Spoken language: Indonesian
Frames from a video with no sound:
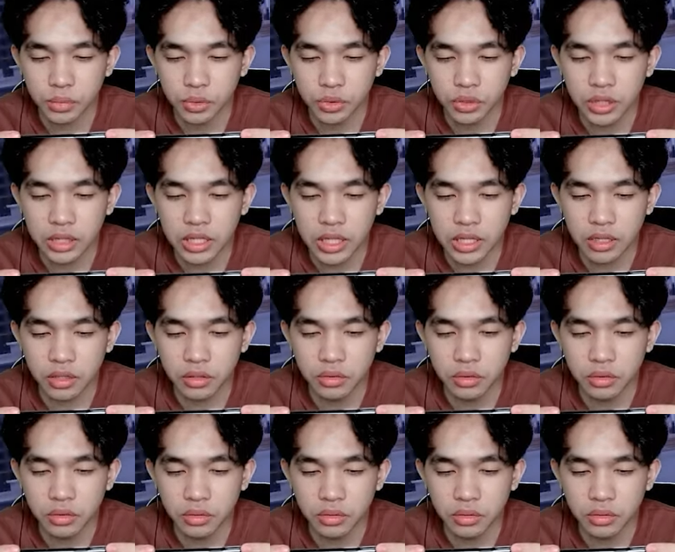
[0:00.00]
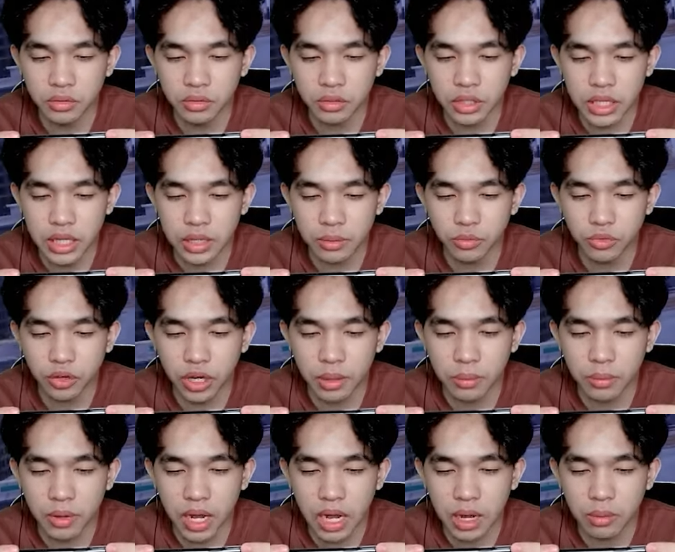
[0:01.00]
putar dulu uh dia
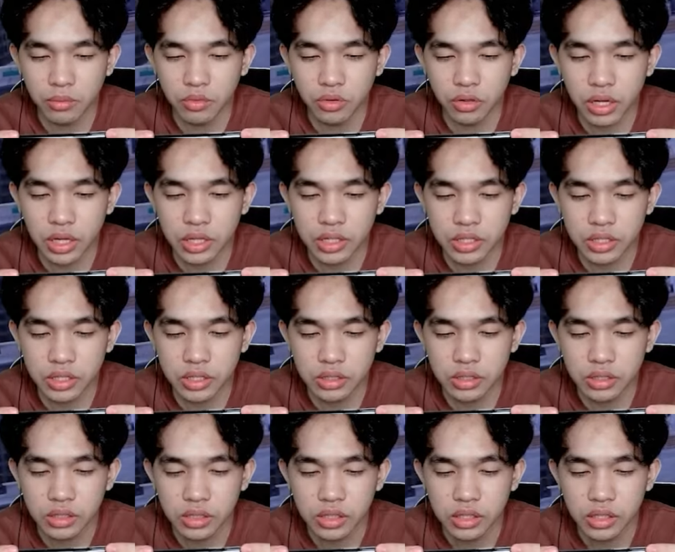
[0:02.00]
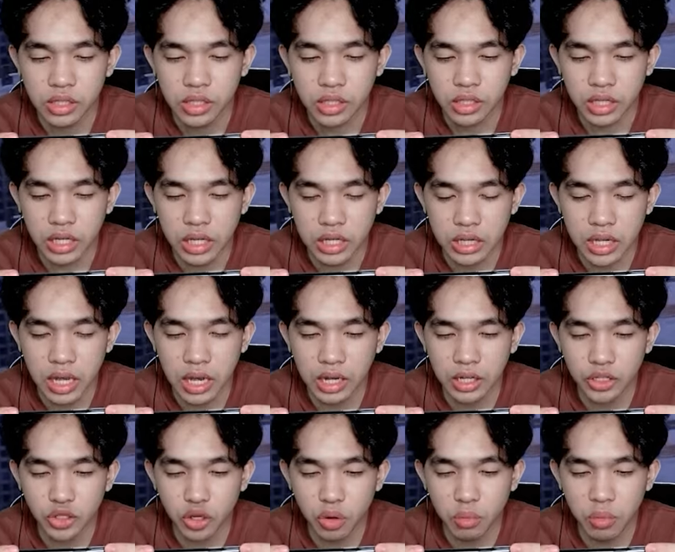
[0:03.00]
mulai mengamuk guys kita
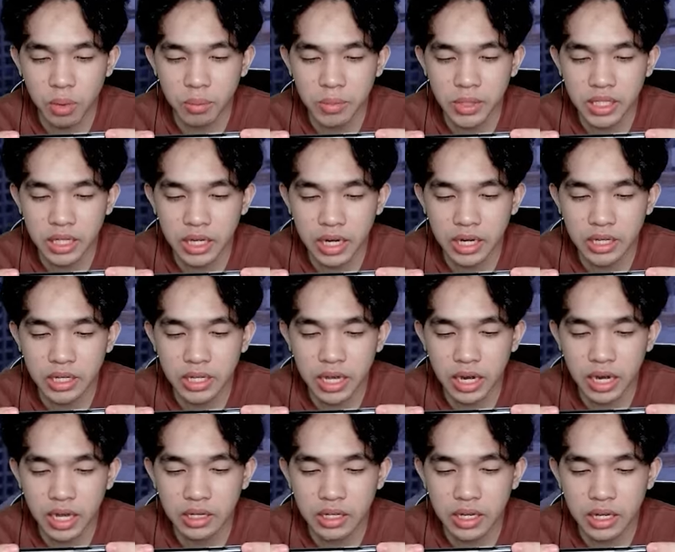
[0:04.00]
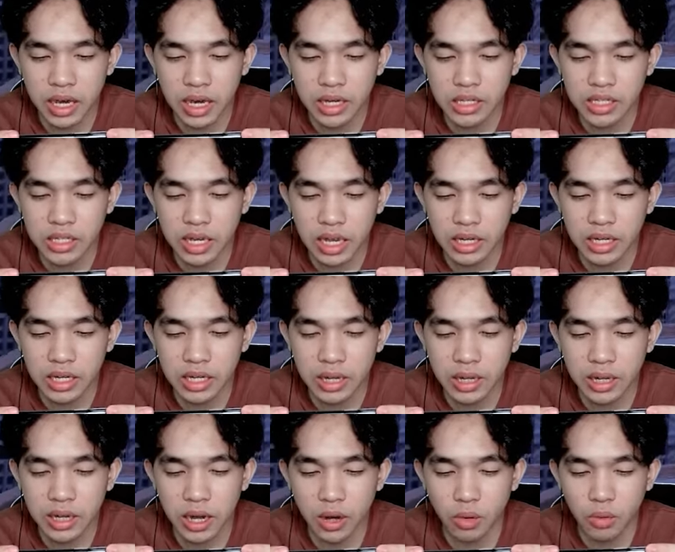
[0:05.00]
akan coba menyerang dia lagi guys kali
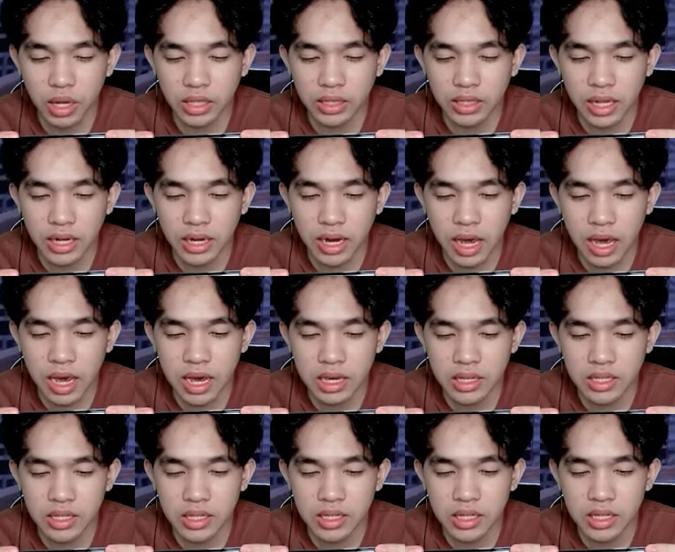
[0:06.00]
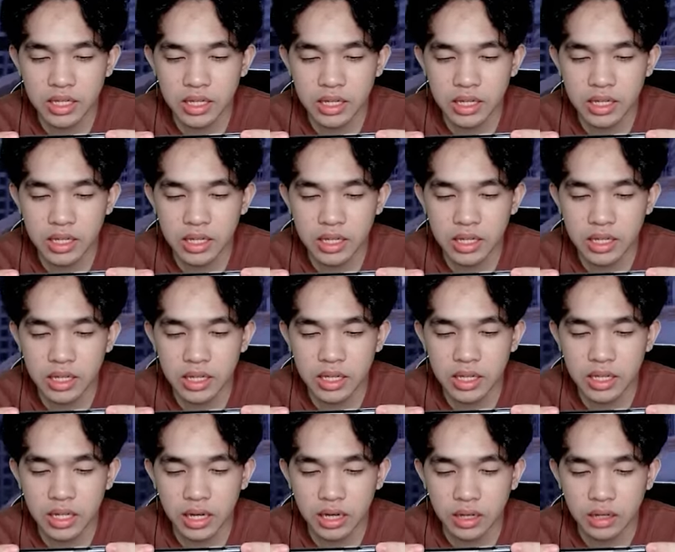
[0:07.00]
ini kekuatan
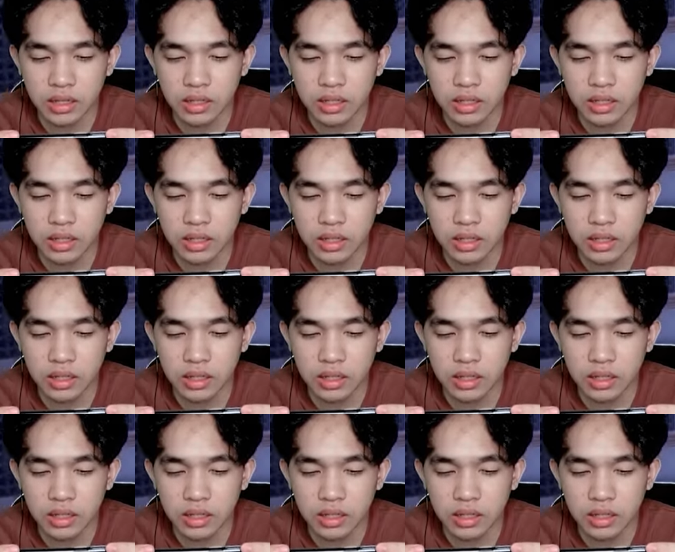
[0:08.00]
air